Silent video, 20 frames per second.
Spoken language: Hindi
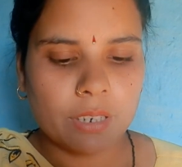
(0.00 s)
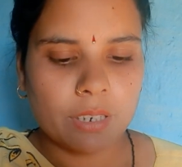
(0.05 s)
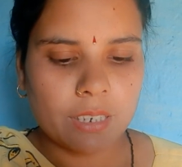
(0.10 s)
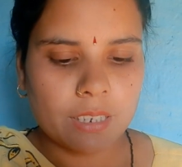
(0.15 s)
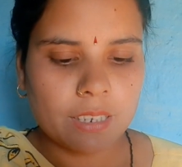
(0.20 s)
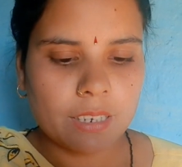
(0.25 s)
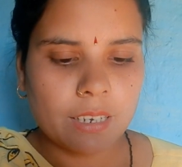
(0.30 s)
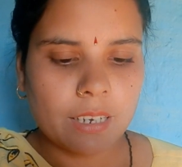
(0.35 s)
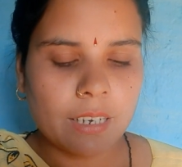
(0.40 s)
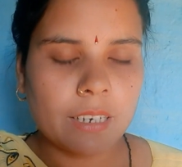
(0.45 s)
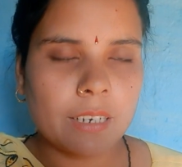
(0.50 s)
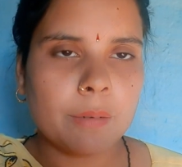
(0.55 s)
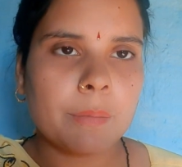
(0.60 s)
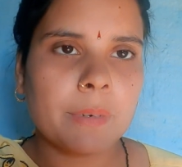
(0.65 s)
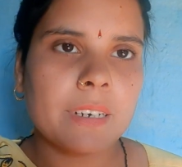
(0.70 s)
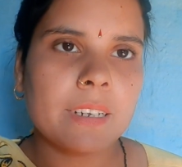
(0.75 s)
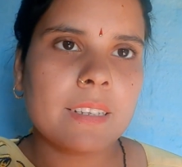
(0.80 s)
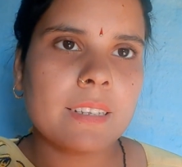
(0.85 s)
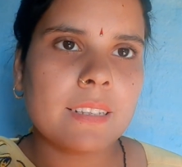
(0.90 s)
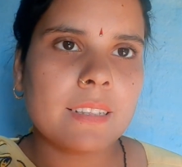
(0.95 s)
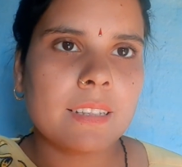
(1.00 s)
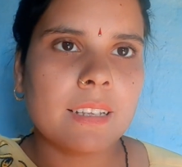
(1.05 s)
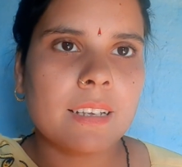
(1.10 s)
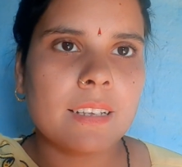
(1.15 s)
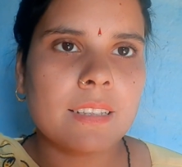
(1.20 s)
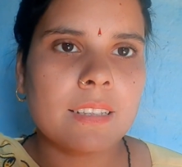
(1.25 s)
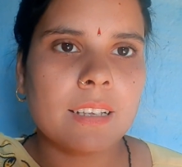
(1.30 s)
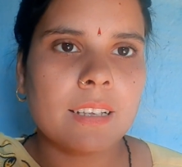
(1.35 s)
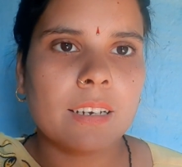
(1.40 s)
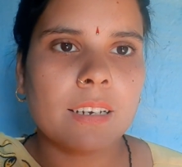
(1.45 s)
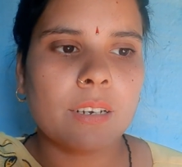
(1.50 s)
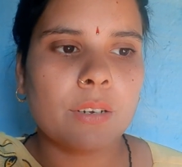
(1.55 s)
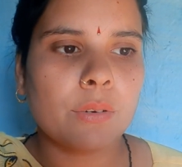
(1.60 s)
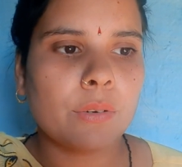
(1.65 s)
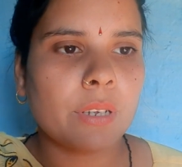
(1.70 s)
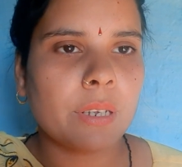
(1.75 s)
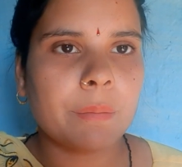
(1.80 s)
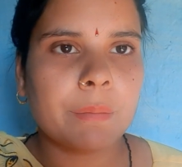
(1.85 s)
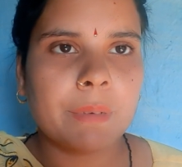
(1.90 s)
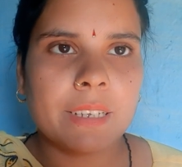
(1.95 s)
इसे आने में ना सत्ताईस तारीख को
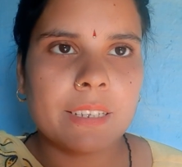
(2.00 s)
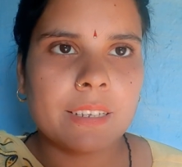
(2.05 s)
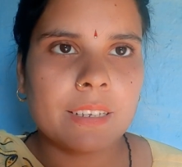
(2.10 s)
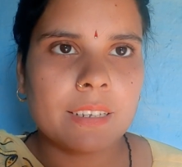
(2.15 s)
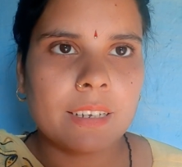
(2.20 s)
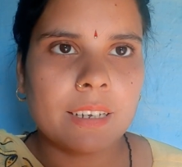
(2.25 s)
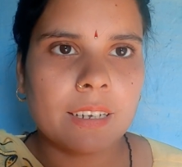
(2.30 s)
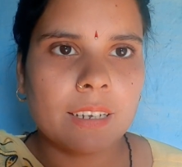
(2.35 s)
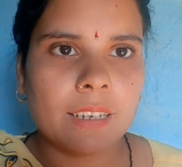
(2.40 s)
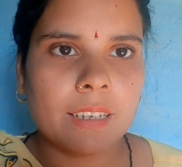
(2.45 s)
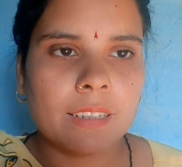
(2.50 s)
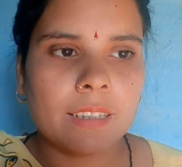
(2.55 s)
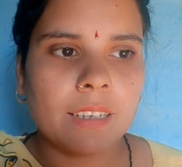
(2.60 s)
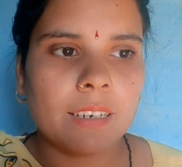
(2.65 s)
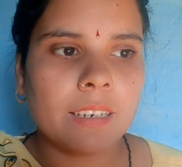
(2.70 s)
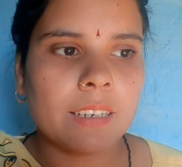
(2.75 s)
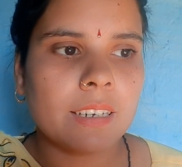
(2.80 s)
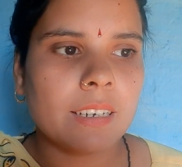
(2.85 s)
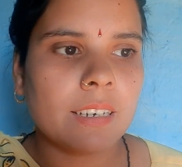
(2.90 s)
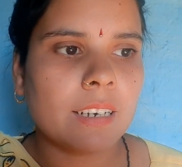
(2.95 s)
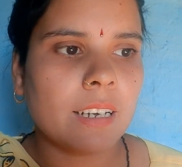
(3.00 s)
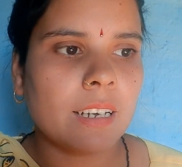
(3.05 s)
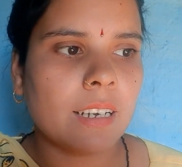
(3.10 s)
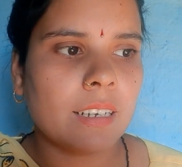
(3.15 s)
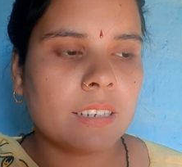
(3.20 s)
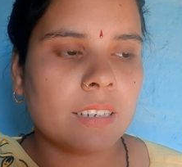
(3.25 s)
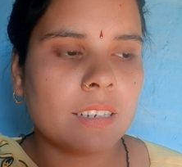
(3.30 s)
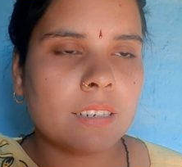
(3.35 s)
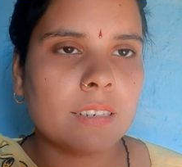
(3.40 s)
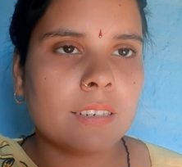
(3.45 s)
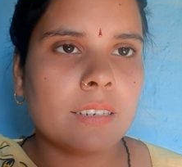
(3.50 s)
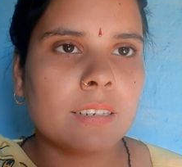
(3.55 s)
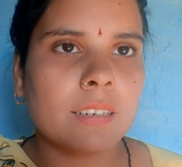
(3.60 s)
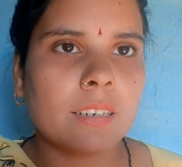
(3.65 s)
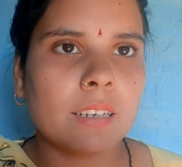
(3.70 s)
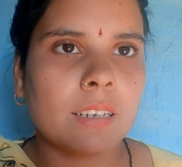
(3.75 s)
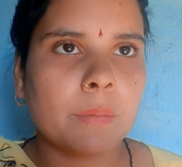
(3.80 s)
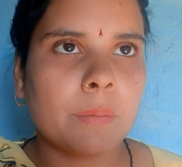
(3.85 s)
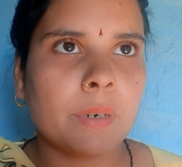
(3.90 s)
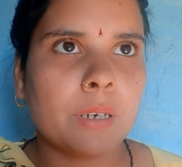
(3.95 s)
ही मैसेज आ गया था लेकिन आज
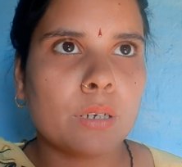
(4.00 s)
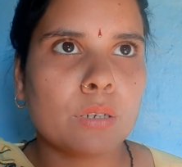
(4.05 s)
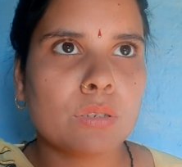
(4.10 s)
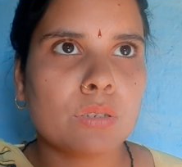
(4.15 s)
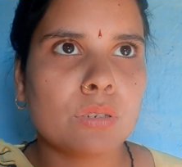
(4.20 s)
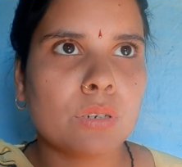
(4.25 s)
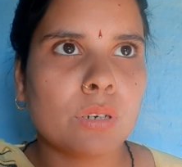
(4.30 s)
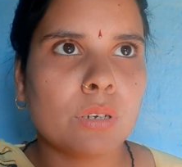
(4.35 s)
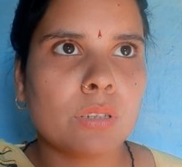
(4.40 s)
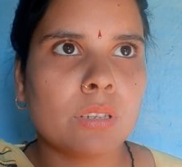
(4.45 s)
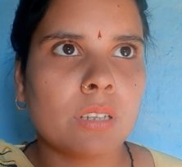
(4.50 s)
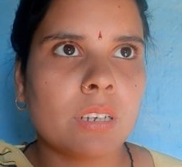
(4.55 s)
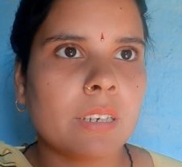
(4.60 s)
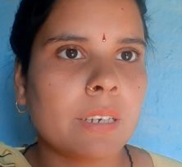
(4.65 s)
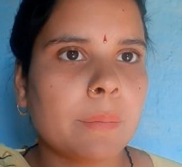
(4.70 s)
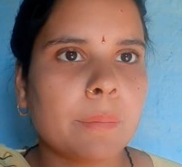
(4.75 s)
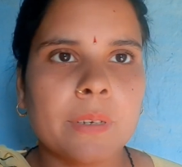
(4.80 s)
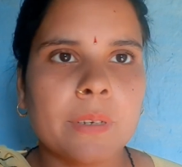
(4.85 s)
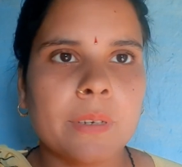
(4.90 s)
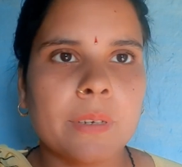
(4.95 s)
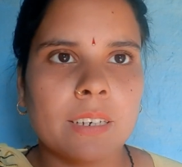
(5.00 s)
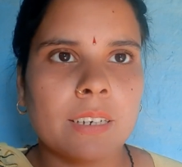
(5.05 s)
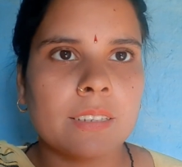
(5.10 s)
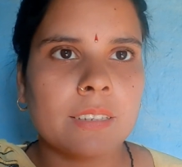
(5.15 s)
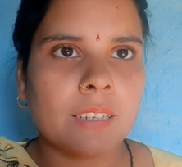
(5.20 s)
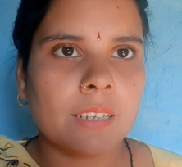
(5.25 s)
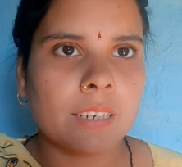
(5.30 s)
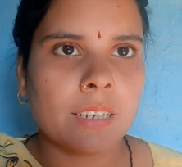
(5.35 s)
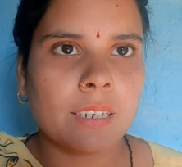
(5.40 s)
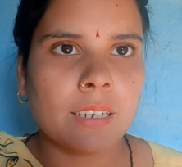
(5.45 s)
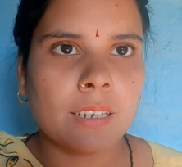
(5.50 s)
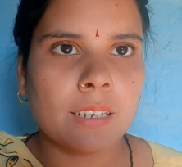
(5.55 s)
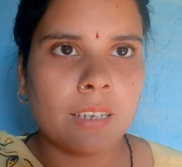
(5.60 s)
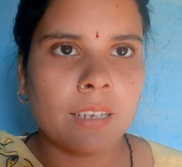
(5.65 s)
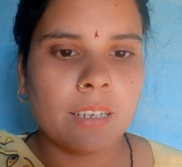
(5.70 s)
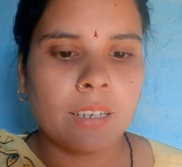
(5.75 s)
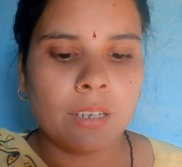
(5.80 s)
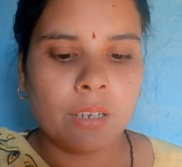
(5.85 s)
लगभग चौदह नहीं पंद्रह तारीख है